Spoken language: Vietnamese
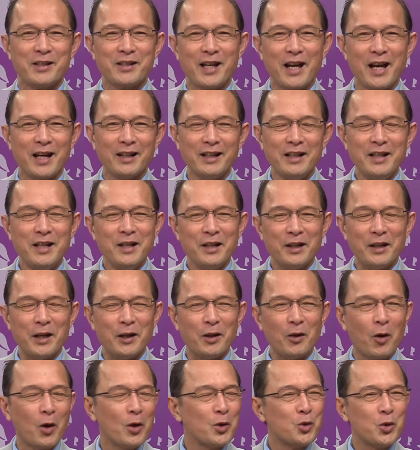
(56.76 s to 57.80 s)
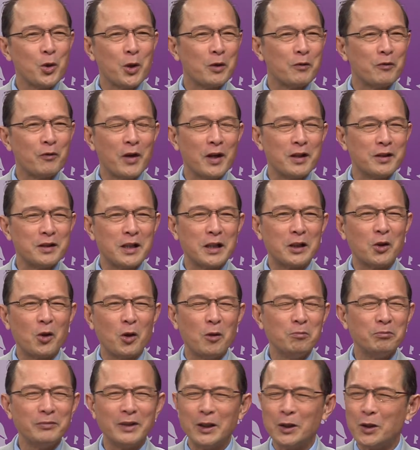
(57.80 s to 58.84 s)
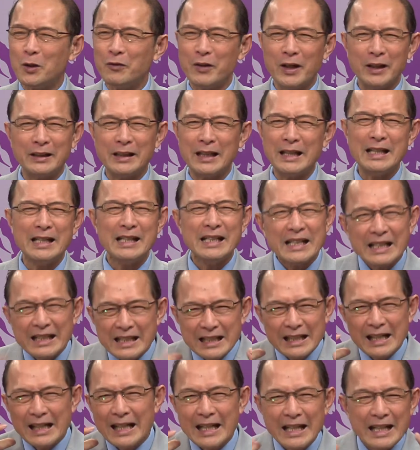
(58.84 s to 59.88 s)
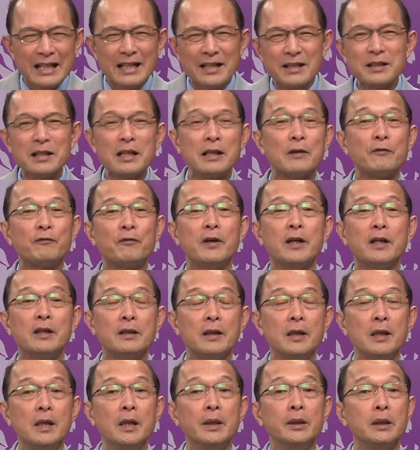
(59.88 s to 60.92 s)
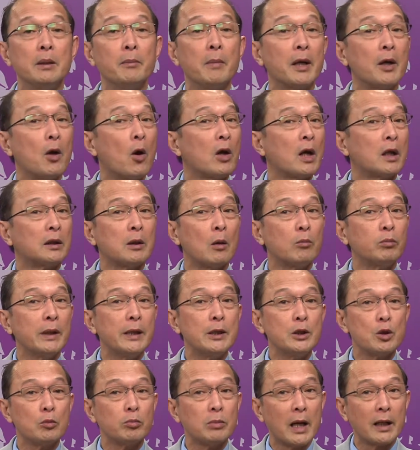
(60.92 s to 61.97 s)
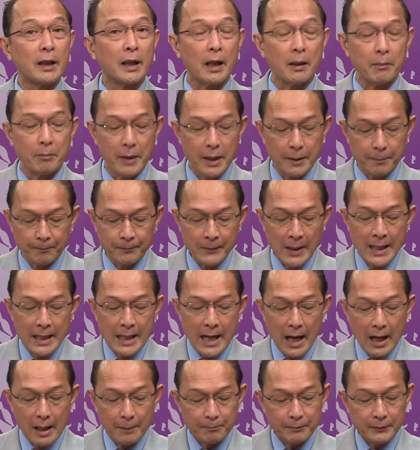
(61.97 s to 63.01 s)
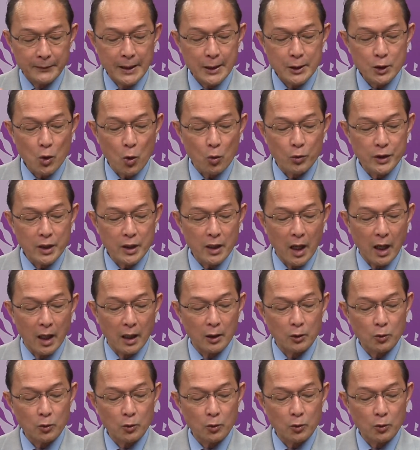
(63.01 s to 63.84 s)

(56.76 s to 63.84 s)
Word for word: sáng để nói chuyện về dịch cúm thì quý vị thấy nghe nó rất là phiền nhưng mà đó là thông tin chúng ta cần biết à, thí dụ như ở